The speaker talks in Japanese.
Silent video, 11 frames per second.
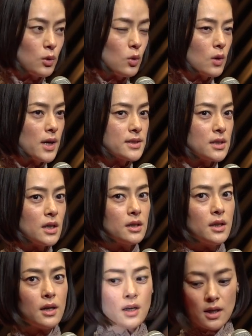公開され
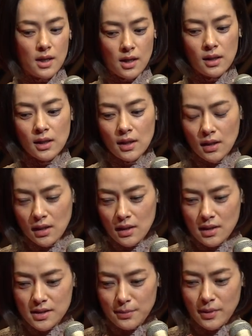てから
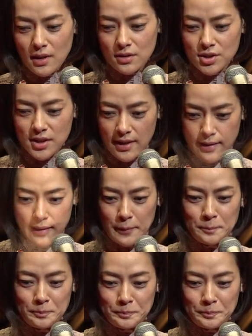しばらくして、